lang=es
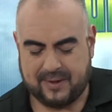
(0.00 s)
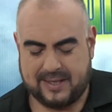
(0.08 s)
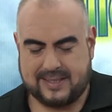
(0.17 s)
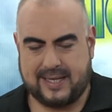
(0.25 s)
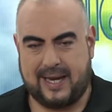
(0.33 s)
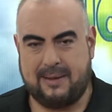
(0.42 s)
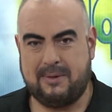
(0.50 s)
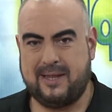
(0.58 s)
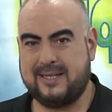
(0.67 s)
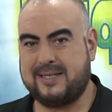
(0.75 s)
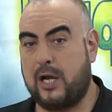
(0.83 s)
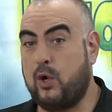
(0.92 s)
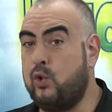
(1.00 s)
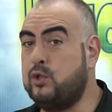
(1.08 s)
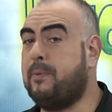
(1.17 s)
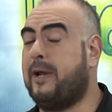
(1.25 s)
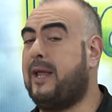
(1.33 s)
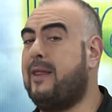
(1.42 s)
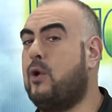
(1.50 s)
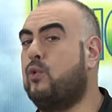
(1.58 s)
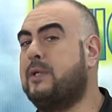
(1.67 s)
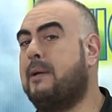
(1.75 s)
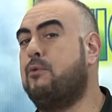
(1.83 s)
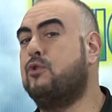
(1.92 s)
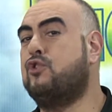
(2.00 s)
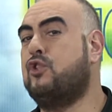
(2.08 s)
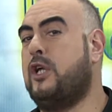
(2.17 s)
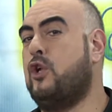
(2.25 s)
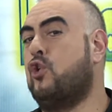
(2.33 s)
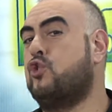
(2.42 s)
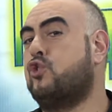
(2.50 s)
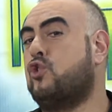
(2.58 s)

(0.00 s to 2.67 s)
Seremi de Salud para que discutamos y nos